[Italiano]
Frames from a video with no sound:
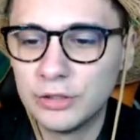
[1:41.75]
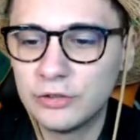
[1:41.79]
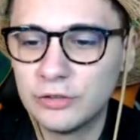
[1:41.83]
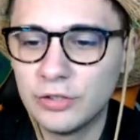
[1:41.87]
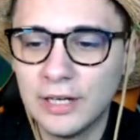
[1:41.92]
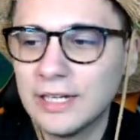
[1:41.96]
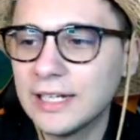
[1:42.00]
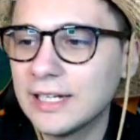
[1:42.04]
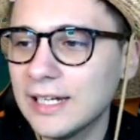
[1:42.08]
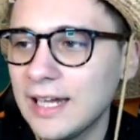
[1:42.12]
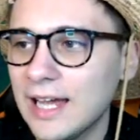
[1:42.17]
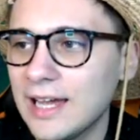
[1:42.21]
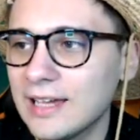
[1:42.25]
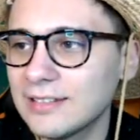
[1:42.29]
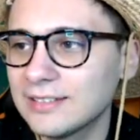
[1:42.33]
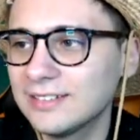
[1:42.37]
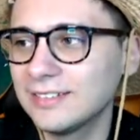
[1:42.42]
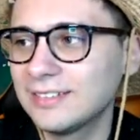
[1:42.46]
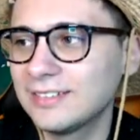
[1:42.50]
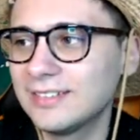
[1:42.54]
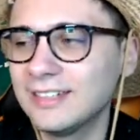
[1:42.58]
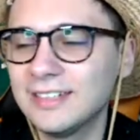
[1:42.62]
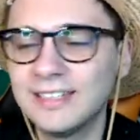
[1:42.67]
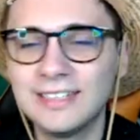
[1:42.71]
Cioè, in
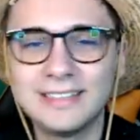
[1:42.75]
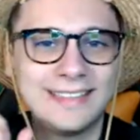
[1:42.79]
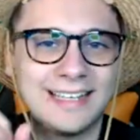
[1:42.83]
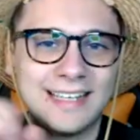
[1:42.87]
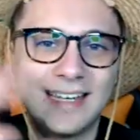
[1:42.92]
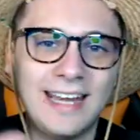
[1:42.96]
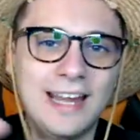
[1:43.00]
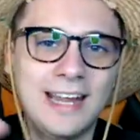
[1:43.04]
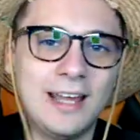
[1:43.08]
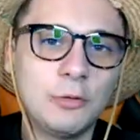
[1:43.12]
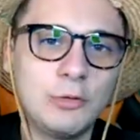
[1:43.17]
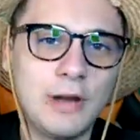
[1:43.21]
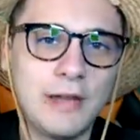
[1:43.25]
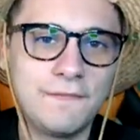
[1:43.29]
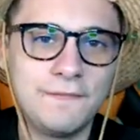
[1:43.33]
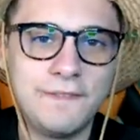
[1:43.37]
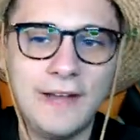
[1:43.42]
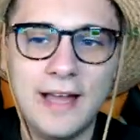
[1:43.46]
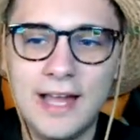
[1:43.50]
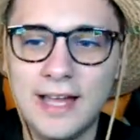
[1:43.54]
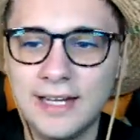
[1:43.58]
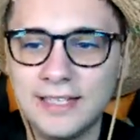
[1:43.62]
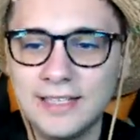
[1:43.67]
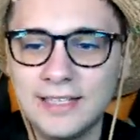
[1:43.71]
classe si inizia a creare una
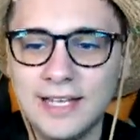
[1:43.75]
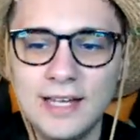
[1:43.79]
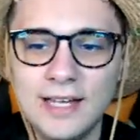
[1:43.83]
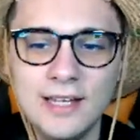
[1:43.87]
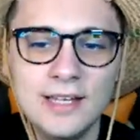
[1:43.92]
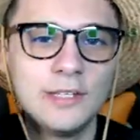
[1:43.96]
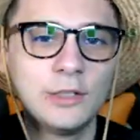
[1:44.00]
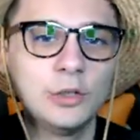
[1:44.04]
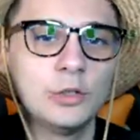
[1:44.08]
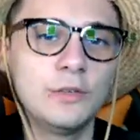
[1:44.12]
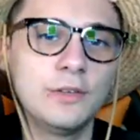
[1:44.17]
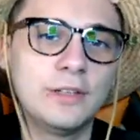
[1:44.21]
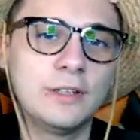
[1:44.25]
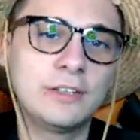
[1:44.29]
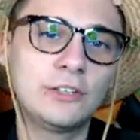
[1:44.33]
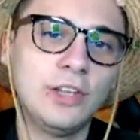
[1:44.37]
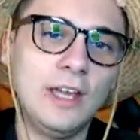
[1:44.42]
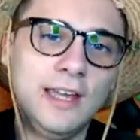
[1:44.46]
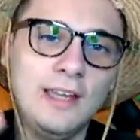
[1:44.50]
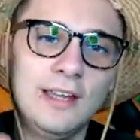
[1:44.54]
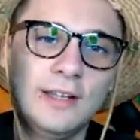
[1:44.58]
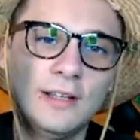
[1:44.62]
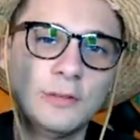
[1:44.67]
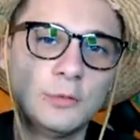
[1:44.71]
faida dove
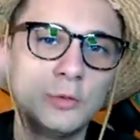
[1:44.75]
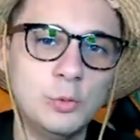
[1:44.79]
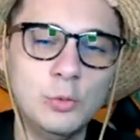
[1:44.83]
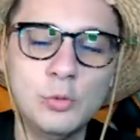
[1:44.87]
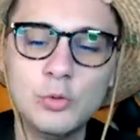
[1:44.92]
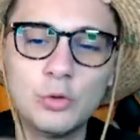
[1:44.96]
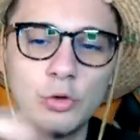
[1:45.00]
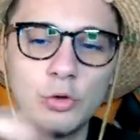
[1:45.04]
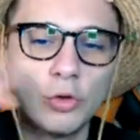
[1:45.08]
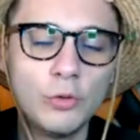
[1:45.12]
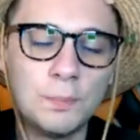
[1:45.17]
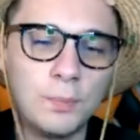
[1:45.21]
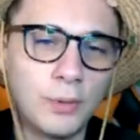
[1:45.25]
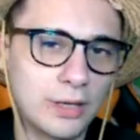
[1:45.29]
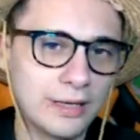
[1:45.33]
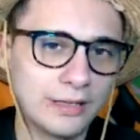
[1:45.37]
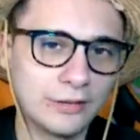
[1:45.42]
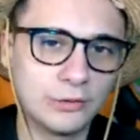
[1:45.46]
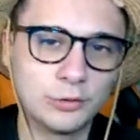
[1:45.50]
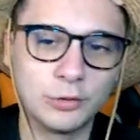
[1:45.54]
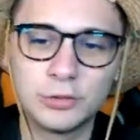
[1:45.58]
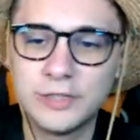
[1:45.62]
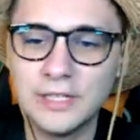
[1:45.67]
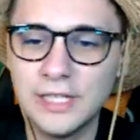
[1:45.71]
c'è un gruppo che
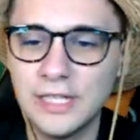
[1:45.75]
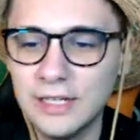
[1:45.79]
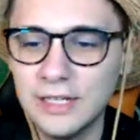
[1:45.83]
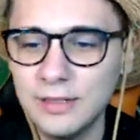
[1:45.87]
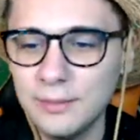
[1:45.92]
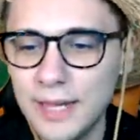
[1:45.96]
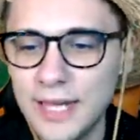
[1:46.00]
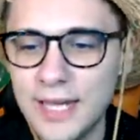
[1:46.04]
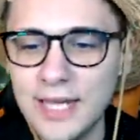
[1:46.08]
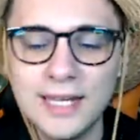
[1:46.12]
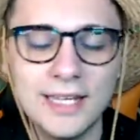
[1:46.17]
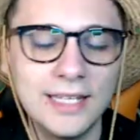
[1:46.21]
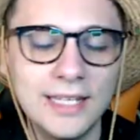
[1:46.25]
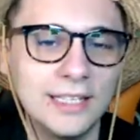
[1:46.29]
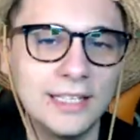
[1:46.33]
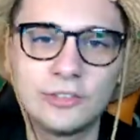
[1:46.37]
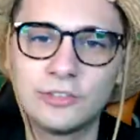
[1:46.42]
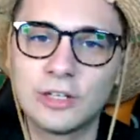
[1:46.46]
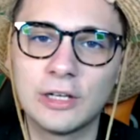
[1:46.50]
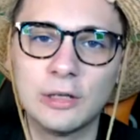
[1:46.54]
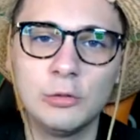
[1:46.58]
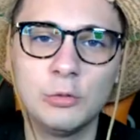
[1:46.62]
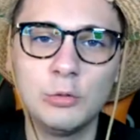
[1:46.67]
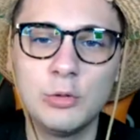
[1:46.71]
sostiene me, che
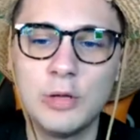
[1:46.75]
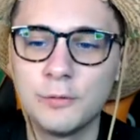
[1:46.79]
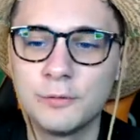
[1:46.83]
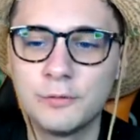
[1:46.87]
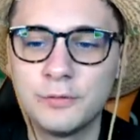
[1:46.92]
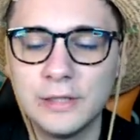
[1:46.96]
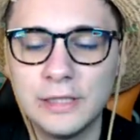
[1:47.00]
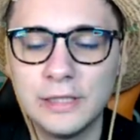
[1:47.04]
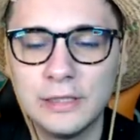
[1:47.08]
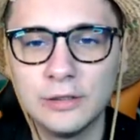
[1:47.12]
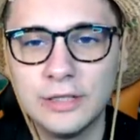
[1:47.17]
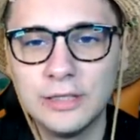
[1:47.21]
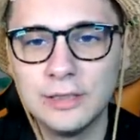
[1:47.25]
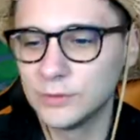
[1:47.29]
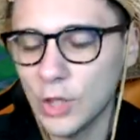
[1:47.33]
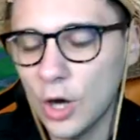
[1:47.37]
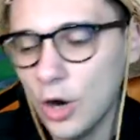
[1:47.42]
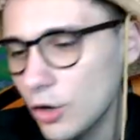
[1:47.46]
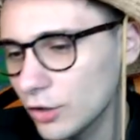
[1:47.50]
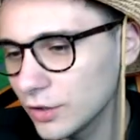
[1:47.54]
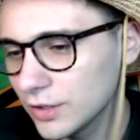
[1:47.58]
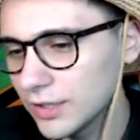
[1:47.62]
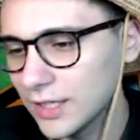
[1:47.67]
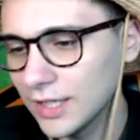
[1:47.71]
dice che lui è un figlio di
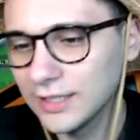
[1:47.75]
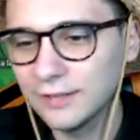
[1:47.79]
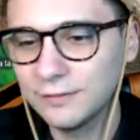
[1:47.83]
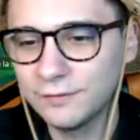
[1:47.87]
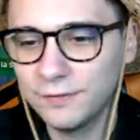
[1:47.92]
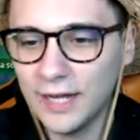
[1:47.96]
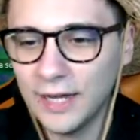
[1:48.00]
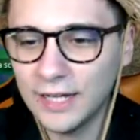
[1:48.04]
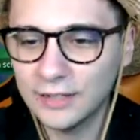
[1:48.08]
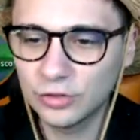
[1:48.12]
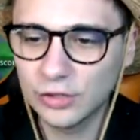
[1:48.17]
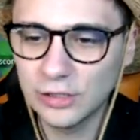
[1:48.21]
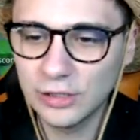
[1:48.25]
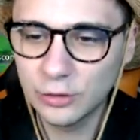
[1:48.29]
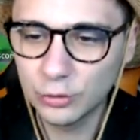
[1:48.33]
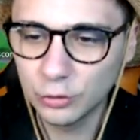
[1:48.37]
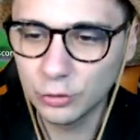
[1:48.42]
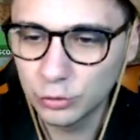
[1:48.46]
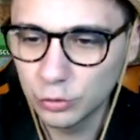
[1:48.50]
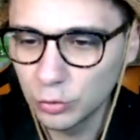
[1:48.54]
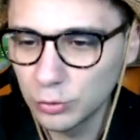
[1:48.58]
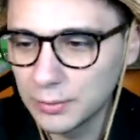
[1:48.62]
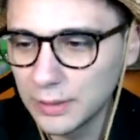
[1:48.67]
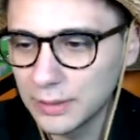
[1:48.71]
donna, di facili
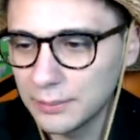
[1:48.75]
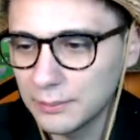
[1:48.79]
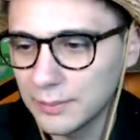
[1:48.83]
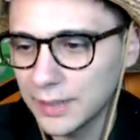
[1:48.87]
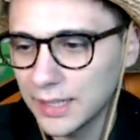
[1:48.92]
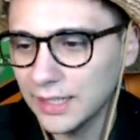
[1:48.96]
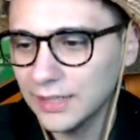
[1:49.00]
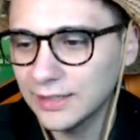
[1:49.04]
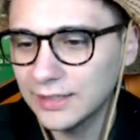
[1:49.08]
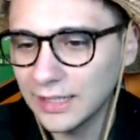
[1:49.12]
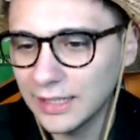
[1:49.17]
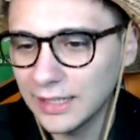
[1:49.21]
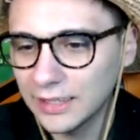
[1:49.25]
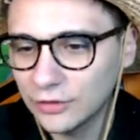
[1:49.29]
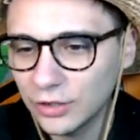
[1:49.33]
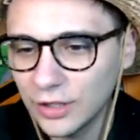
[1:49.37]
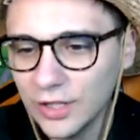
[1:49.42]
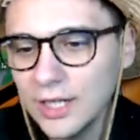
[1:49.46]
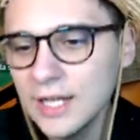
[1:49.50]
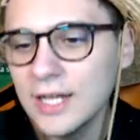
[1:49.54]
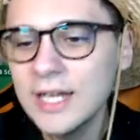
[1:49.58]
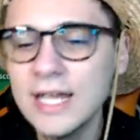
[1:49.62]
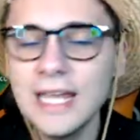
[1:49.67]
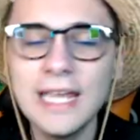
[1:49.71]
costumi, meretrice,
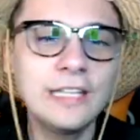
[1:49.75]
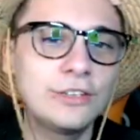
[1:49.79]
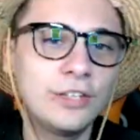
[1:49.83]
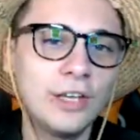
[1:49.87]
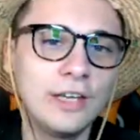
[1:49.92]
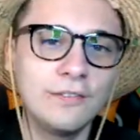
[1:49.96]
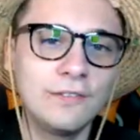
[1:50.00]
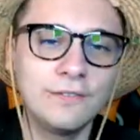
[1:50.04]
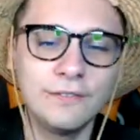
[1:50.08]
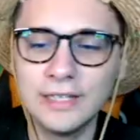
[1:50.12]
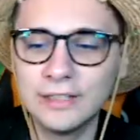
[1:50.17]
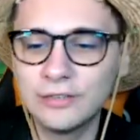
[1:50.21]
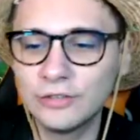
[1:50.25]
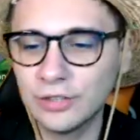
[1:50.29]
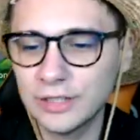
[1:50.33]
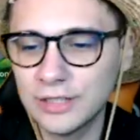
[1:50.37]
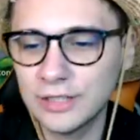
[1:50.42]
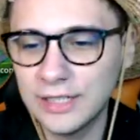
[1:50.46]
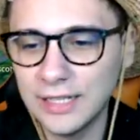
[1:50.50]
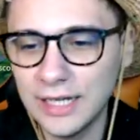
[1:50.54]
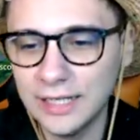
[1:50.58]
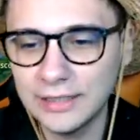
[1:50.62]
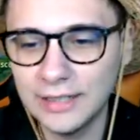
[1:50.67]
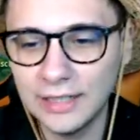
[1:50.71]
e c'è invece
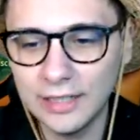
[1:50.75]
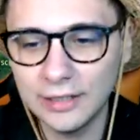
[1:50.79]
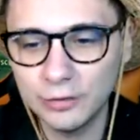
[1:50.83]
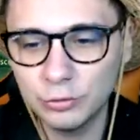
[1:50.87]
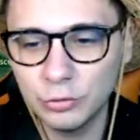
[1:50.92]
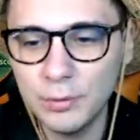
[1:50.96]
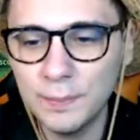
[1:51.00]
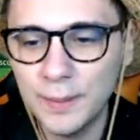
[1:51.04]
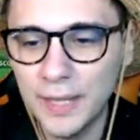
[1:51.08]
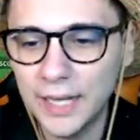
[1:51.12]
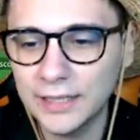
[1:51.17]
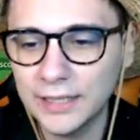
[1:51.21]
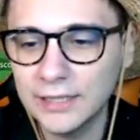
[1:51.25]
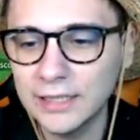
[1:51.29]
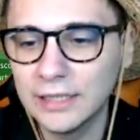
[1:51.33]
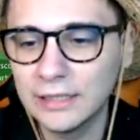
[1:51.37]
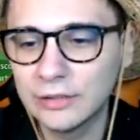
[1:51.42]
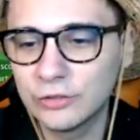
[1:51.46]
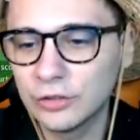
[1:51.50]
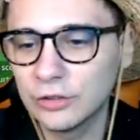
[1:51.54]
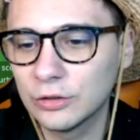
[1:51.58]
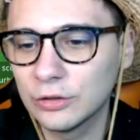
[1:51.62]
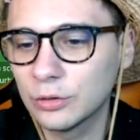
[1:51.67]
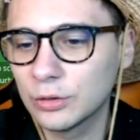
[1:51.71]
chi è dalla sua parte
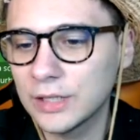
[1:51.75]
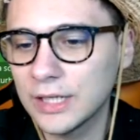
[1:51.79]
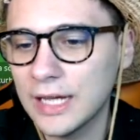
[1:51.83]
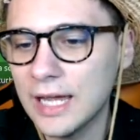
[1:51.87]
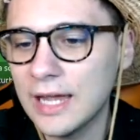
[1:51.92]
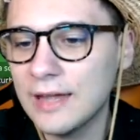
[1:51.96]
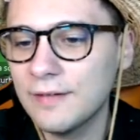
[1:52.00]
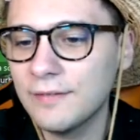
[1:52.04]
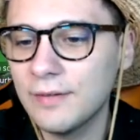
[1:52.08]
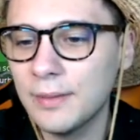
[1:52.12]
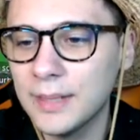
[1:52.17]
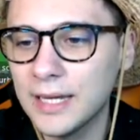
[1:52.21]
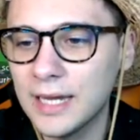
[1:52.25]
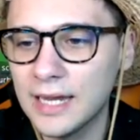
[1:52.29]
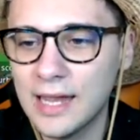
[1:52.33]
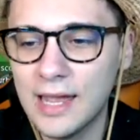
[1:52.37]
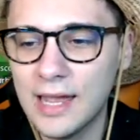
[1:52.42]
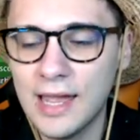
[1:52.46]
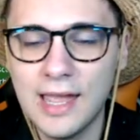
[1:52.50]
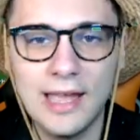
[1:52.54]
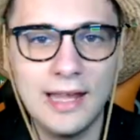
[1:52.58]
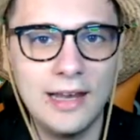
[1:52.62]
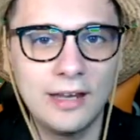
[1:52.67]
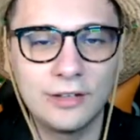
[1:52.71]
dicendo che, eh
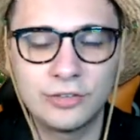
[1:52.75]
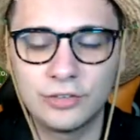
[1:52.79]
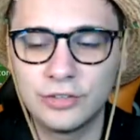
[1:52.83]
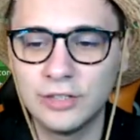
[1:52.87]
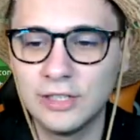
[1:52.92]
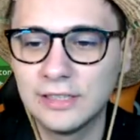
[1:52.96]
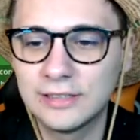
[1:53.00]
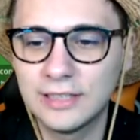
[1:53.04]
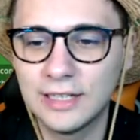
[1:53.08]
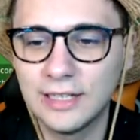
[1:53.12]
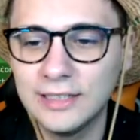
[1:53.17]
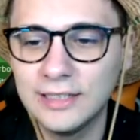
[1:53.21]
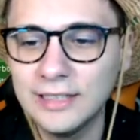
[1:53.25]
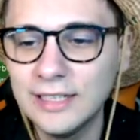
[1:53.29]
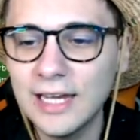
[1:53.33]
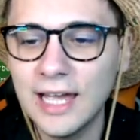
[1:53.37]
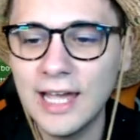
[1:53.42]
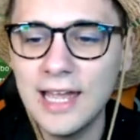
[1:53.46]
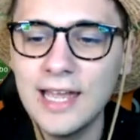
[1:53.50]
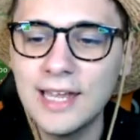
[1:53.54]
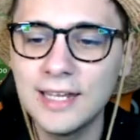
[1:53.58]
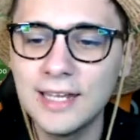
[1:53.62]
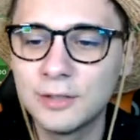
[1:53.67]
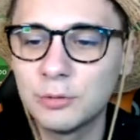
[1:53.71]
vabbè, eh, la scelta è di
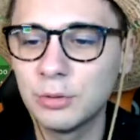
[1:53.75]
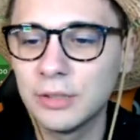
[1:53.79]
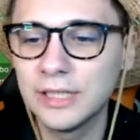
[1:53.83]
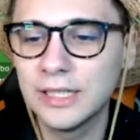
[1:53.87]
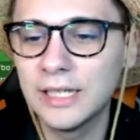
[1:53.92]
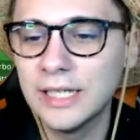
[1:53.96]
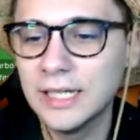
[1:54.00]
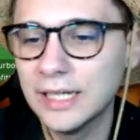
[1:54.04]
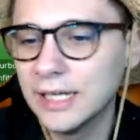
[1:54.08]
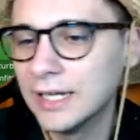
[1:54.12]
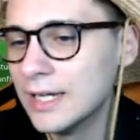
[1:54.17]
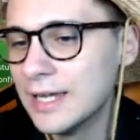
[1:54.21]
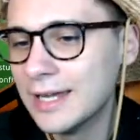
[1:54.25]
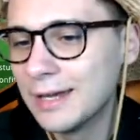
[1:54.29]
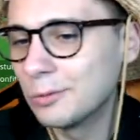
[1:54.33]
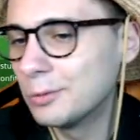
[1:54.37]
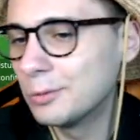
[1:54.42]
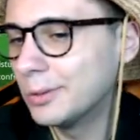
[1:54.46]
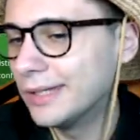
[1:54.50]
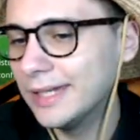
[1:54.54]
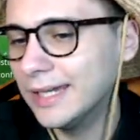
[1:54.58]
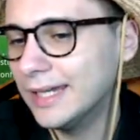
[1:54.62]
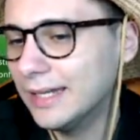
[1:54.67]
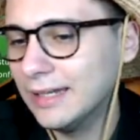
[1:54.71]
lei, quindi,
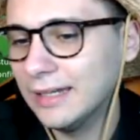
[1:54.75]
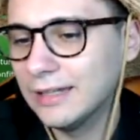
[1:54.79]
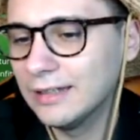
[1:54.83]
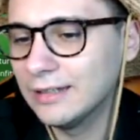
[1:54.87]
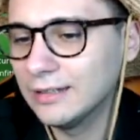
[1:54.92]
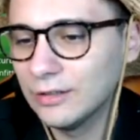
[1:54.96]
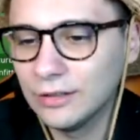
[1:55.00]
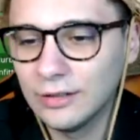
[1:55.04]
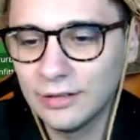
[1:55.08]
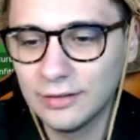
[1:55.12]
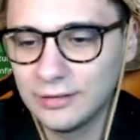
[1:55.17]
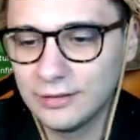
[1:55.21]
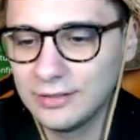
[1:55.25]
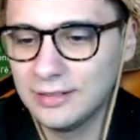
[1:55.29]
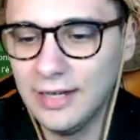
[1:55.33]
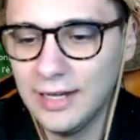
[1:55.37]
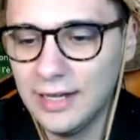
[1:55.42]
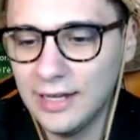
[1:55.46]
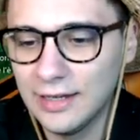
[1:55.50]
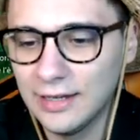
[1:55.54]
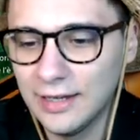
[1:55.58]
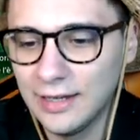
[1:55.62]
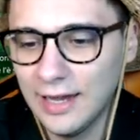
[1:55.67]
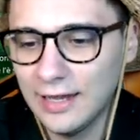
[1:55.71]
quindi
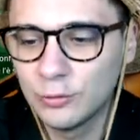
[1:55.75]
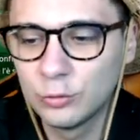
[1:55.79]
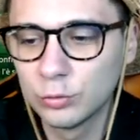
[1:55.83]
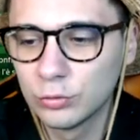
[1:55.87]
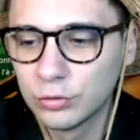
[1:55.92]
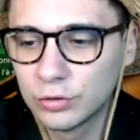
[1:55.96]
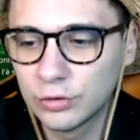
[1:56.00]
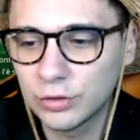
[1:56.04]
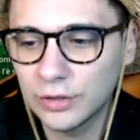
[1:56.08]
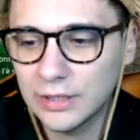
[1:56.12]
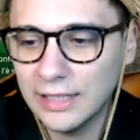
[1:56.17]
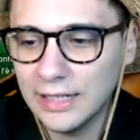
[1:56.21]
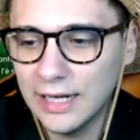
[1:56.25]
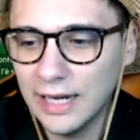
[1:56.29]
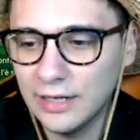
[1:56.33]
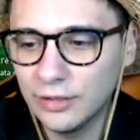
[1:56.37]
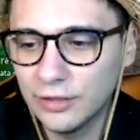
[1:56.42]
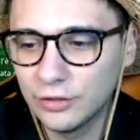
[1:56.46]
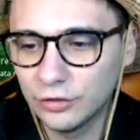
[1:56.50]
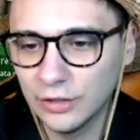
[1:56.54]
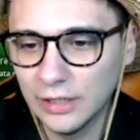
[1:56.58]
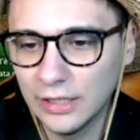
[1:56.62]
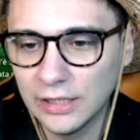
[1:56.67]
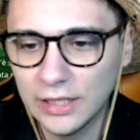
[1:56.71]
sia, è giusto che lei
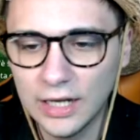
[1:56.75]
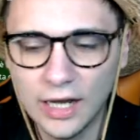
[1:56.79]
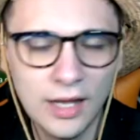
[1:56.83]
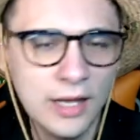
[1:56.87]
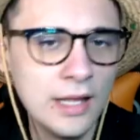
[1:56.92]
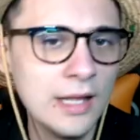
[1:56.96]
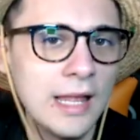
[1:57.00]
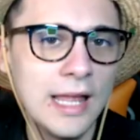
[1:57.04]
scelga.